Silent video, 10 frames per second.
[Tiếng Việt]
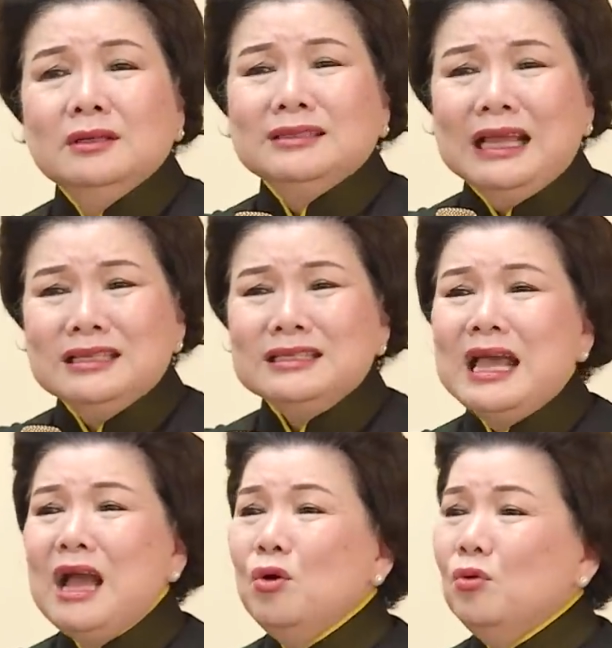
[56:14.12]
Tại
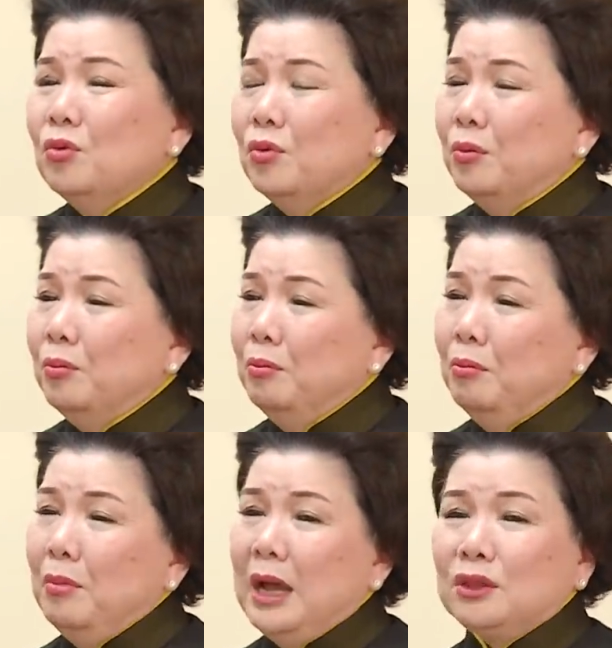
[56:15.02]
sao
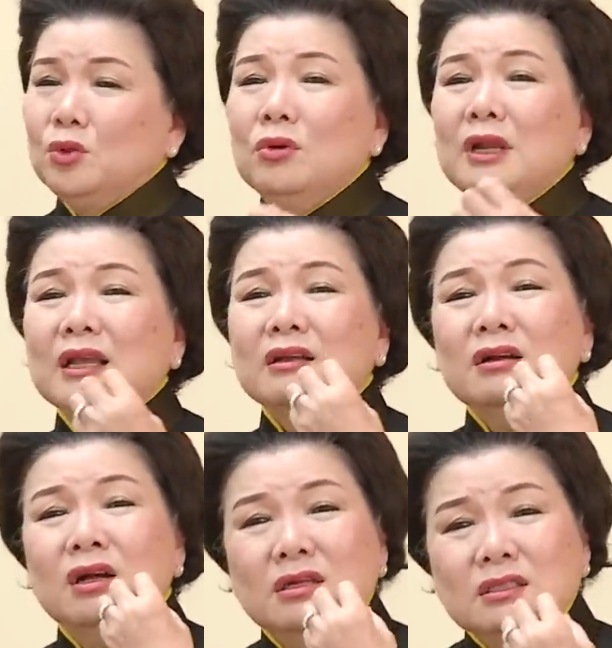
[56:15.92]
mà tôi lại
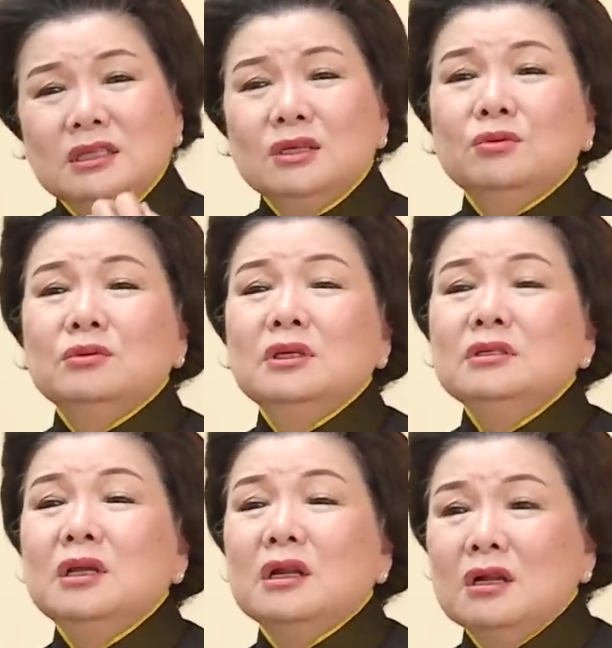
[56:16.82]
cứ hứng chịu những trận